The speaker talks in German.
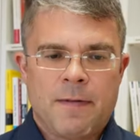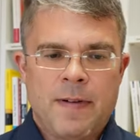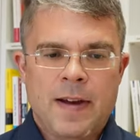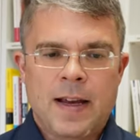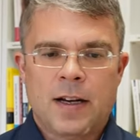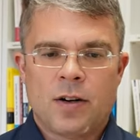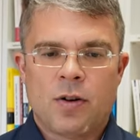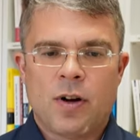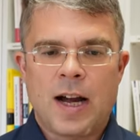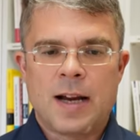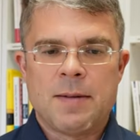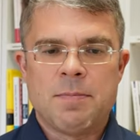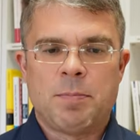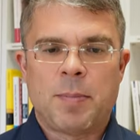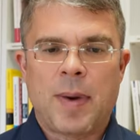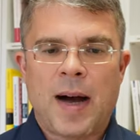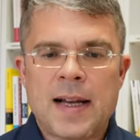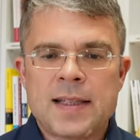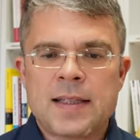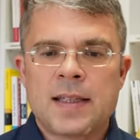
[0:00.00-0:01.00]
Wer noch ein
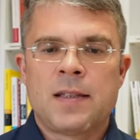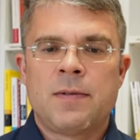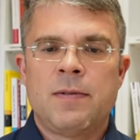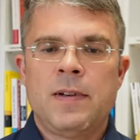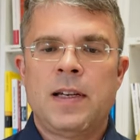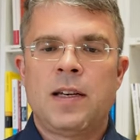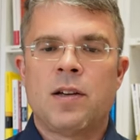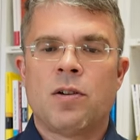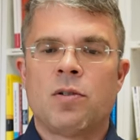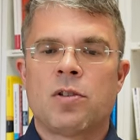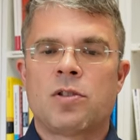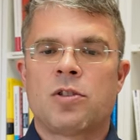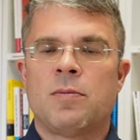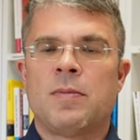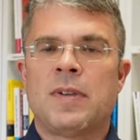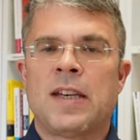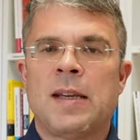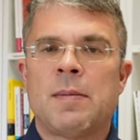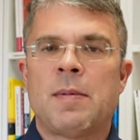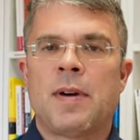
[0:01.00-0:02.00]
Basisvideo
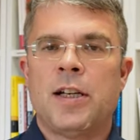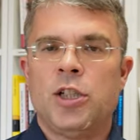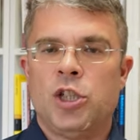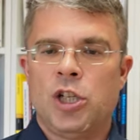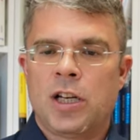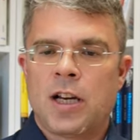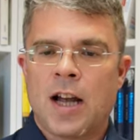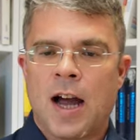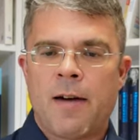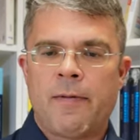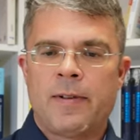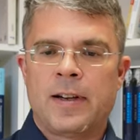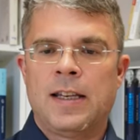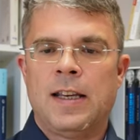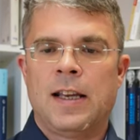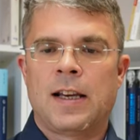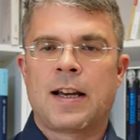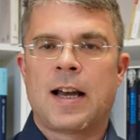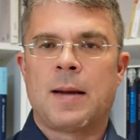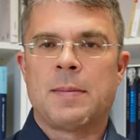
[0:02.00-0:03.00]
zum Thema
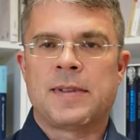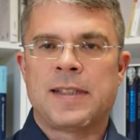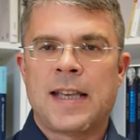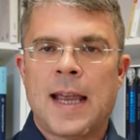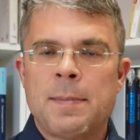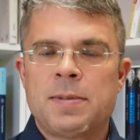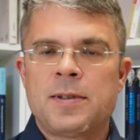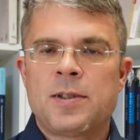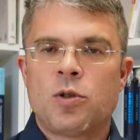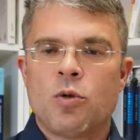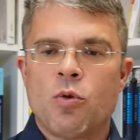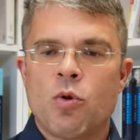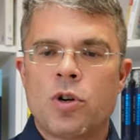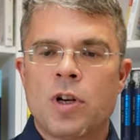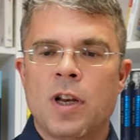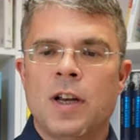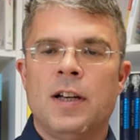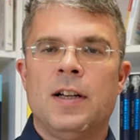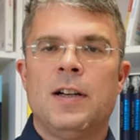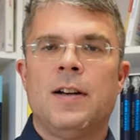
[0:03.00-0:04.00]
Ishikawa-Diagramm selbst sucht,
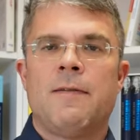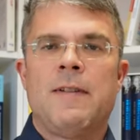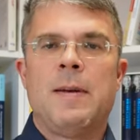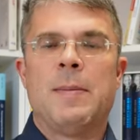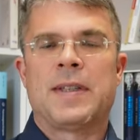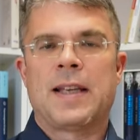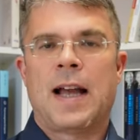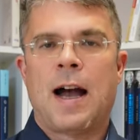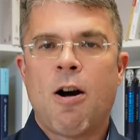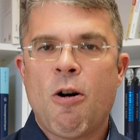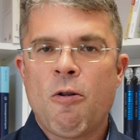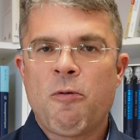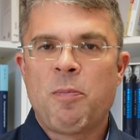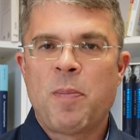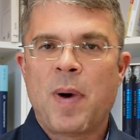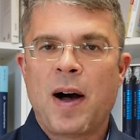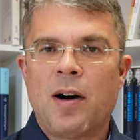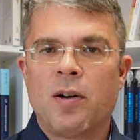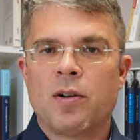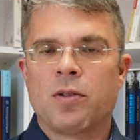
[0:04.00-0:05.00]
wie man es
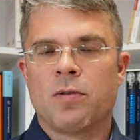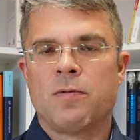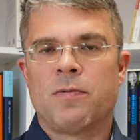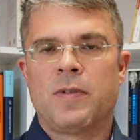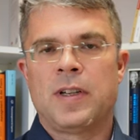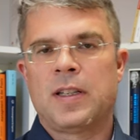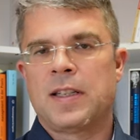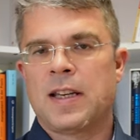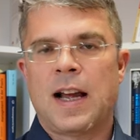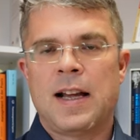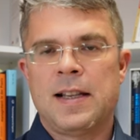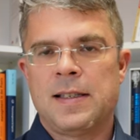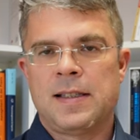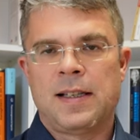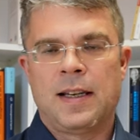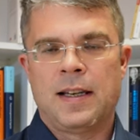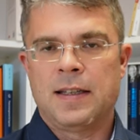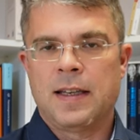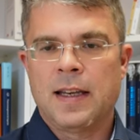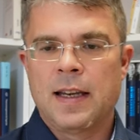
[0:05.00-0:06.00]
aufbaut und wie die
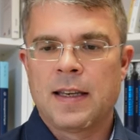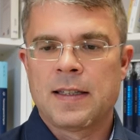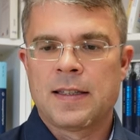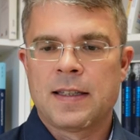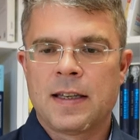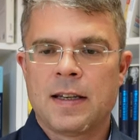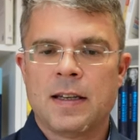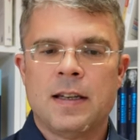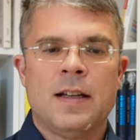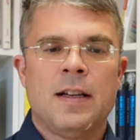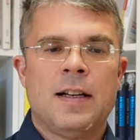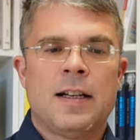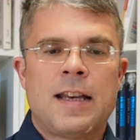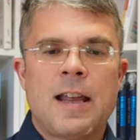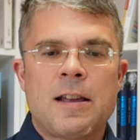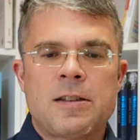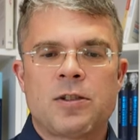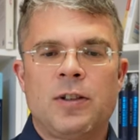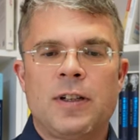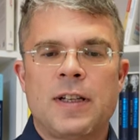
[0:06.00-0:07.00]
einzelnen Dinge sind,
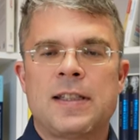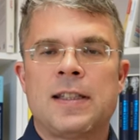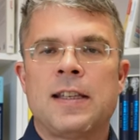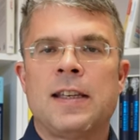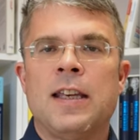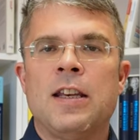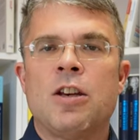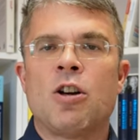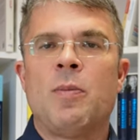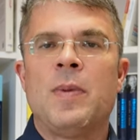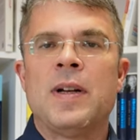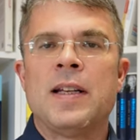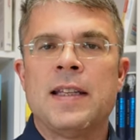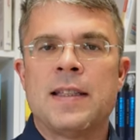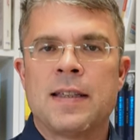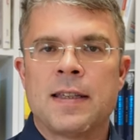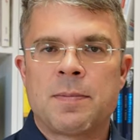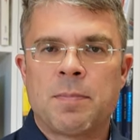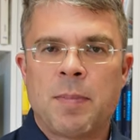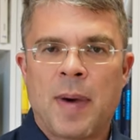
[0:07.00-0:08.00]
der sollte sich hier nochmal
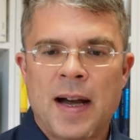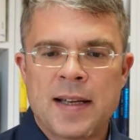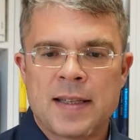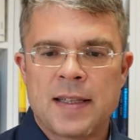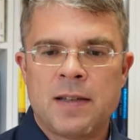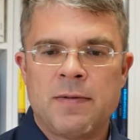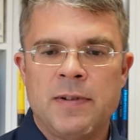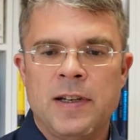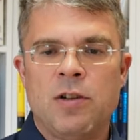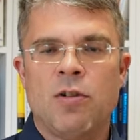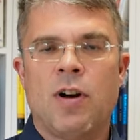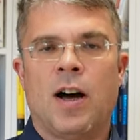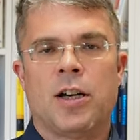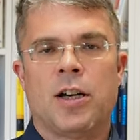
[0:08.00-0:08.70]
dieses Basisvideo